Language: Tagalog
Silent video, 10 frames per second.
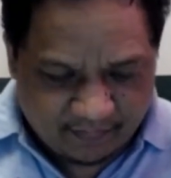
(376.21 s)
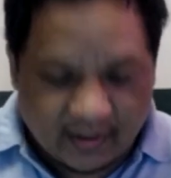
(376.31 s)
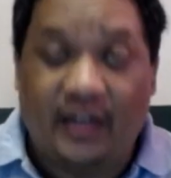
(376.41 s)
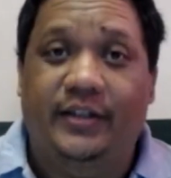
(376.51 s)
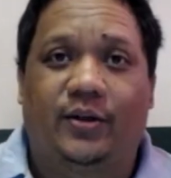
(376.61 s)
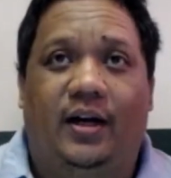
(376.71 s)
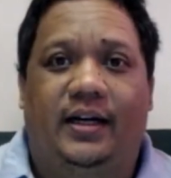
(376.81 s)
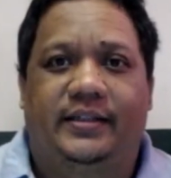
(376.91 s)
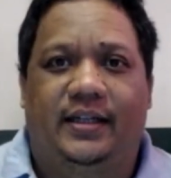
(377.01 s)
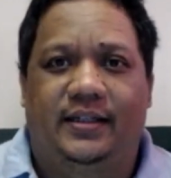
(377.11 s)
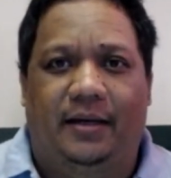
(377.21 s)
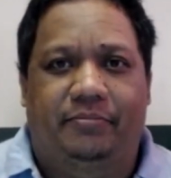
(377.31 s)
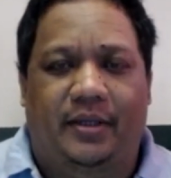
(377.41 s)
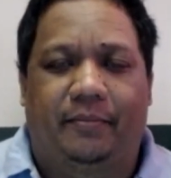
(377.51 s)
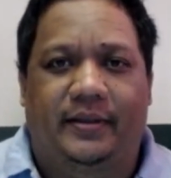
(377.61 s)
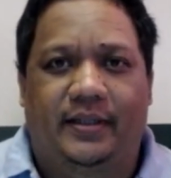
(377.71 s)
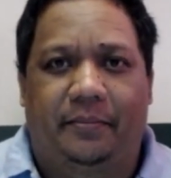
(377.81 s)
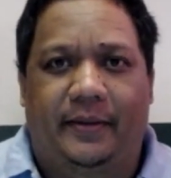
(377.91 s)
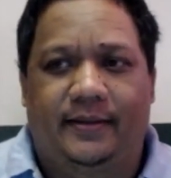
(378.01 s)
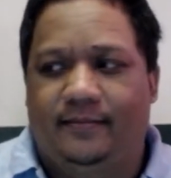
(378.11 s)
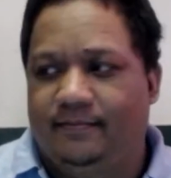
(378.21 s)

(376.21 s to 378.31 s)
ganito magandang laptop ang DepEd.